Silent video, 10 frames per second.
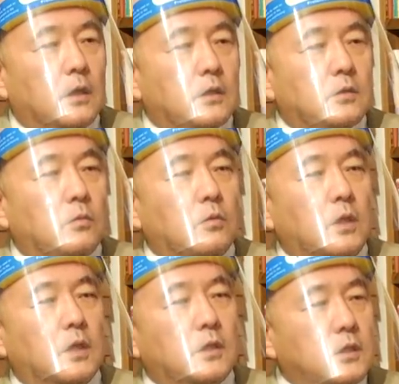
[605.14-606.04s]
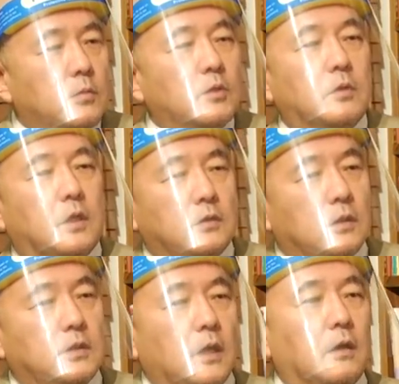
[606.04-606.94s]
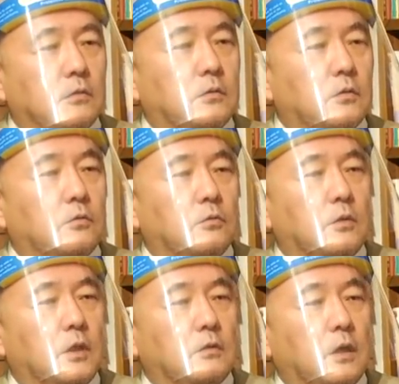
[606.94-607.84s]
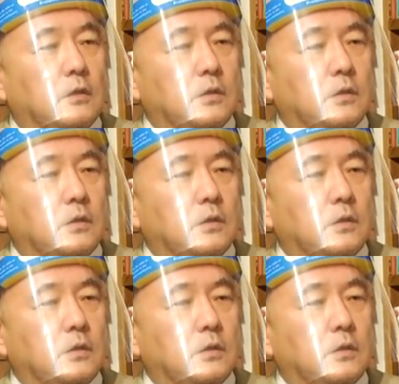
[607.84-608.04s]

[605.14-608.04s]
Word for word: ん、そこでやってしまうと夏は最悪っていうことになるかな